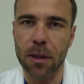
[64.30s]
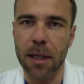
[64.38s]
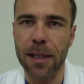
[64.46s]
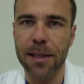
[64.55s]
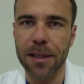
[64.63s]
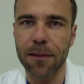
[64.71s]

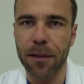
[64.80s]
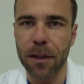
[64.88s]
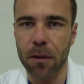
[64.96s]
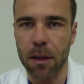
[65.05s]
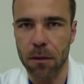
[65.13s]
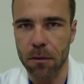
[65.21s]
che è sì
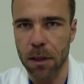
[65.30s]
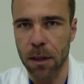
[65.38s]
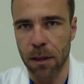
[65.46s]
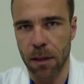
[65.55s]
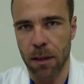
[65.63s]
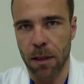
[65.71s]
vero che noi
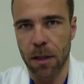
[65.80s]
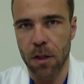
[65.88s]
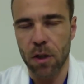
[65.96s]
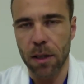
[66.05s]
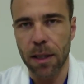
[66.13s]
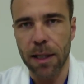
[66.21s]

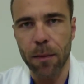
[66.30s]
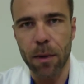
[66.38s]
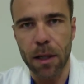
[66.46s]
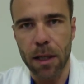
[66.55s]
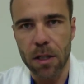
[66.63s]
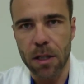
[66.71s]
ci dedichiamo
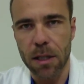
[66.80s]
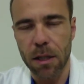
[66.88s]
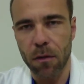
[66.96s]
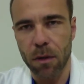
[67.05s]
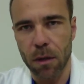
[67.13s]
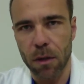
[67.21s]
all'analgesia,
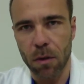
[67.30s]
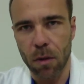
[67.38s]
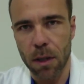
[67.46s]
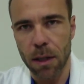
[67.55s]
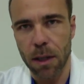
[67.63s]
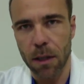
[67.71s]
ovvero a
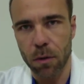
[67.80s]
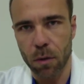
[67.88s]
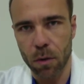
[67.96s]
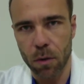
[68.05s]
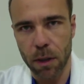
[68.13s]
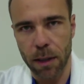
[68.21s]
togliere il
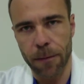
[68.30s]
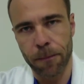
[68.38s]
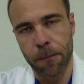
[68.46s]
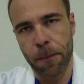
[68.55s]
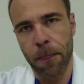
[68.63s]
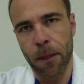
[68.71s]
dolore
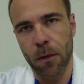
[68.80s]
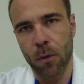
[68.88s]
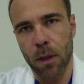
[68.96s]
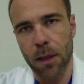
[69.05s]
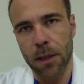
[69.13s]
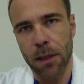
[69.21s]

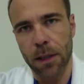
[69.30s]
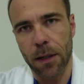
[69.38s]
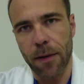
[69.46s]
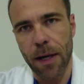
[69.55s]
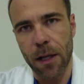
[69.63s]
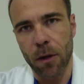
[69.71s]
durante il
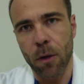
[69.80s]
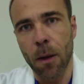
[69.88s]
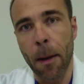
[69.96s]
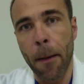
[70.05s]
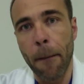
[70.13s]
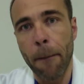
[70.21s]
travaglio,
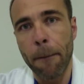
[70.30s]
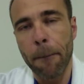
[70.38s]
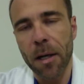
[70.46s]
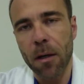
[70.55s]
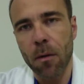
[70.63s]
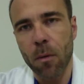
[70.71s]

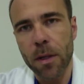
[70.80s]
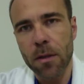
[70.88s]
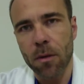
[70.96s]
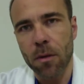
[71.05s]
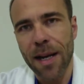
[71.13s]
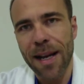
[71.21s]
però
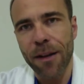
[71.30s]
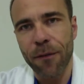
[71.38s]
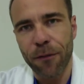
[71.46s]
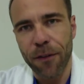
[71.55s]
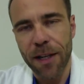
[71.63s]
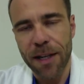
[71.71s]
questo non è il
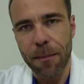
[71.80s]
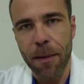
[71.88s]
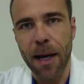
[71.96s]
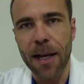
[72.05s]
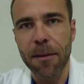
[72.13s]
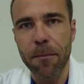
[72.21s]
fine,
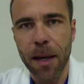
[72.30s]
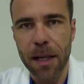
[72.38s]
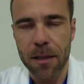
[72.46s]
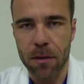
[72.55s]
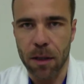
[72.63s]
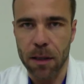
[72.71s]
ma il
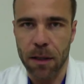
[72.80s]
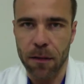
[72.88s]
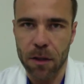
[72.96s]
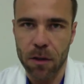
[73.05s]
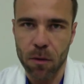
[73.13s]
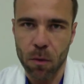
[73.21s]
mezzo
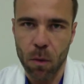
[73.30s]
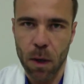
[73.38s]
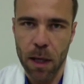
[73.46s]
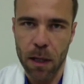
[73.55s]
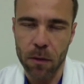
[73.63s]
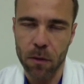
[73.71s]
attraverso il
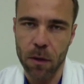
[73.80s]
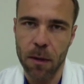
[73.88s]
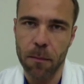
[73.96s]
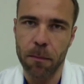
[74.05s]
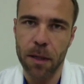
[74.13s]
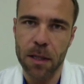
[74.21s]
quale noi
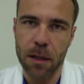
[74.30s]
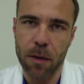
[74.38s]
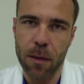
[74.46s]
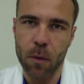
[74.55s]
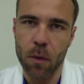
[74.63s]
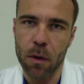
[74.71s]

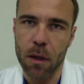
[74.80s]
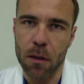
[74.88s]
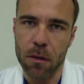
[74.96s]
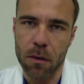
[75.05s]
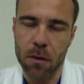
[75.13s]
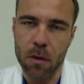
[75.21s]
perseguiamo quello che è il
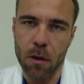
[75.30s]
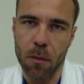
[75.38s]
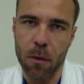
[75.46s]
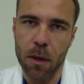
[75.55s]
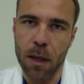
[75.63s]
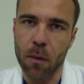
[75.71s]
nostro
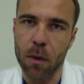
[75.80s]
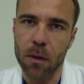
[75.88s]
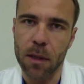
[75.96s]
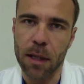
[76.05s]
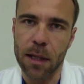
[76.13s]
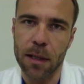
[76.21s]
scopo, che è quello
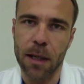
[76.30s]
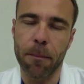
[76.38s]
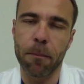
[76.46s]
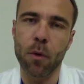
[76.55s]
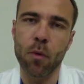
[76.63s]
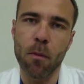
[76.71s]
di rendere
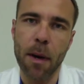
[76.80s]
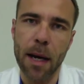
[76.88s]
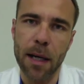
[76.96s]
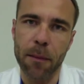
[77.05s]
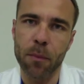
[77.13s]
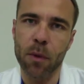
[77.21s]
più
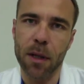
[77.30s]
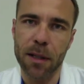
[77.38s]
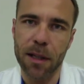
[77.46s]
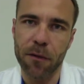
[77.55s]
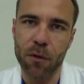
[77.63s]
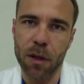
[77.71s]
umana, più
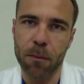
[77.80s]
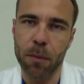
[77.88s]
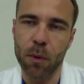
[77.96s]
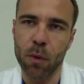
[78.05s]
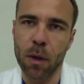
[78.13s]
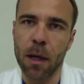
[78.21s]
gradevole, più